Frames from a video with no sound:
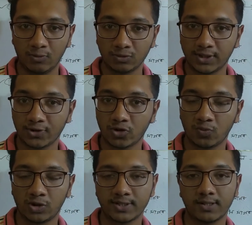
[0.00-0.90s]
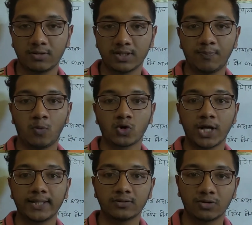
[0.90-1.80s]
উদ্দেশ্য বলেছিল যে
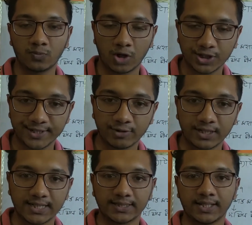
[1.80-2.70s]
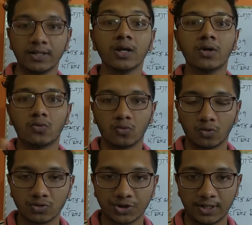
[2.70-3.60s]
প্রশান্ত মহাসাগরে যাতে
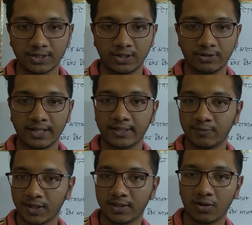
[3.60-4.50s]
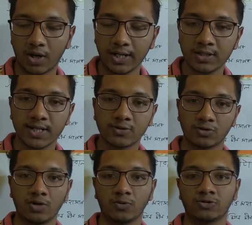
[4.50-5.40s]
নৌ চলাচলটা নির্বিঘ্নে হয়
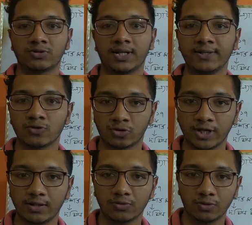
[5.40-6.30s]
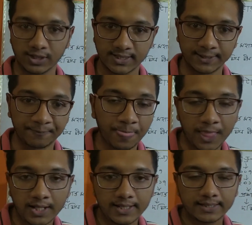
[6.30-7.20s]
সেজন্যই মূলত তারা এই জোটটা করেছে
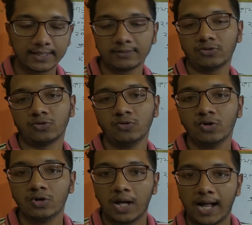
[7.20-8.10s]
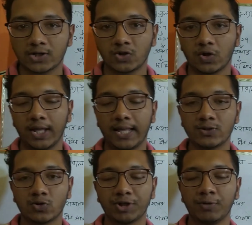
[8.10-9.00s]
কিন্তু আসলে এই
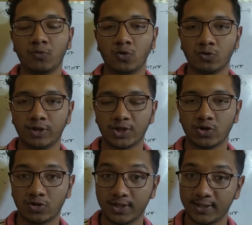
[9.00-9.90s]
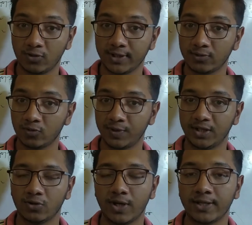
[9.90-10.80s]
জোটের মূল উদ্দেশ্য ছিল কিন্তু
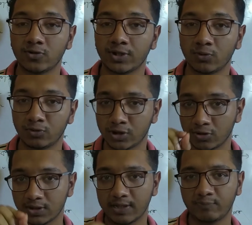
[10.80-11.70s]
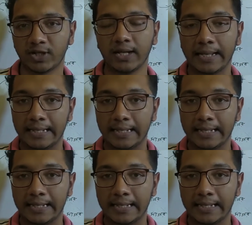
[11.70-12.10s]
ভিন্ন এই জোটের উদ্দেশ্য হচ্ছে আপনার